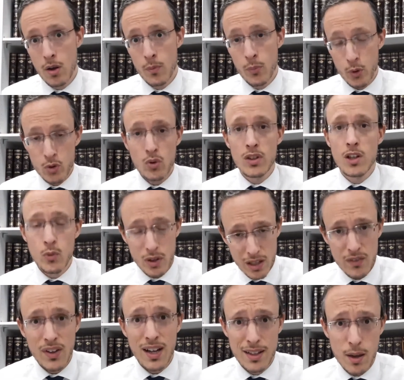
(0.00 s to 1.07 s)
pour t'en
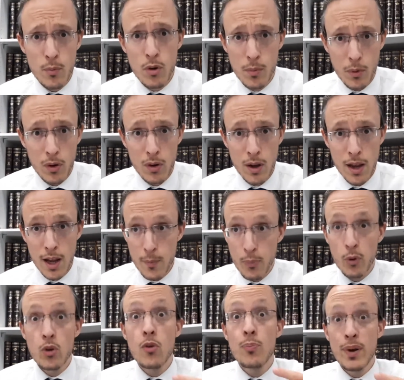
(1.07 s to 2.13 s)
éloigner véritablement et
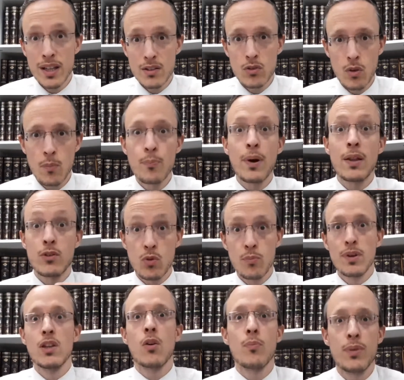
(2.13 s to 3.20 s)
pour ne pas, pas
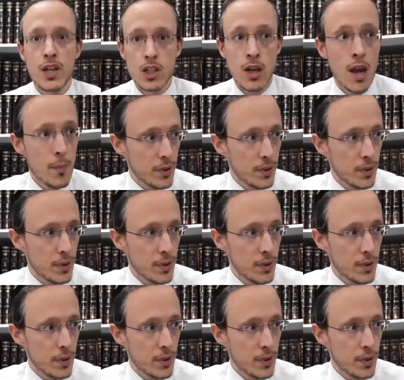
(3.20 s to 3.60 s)
tomber dans le piège.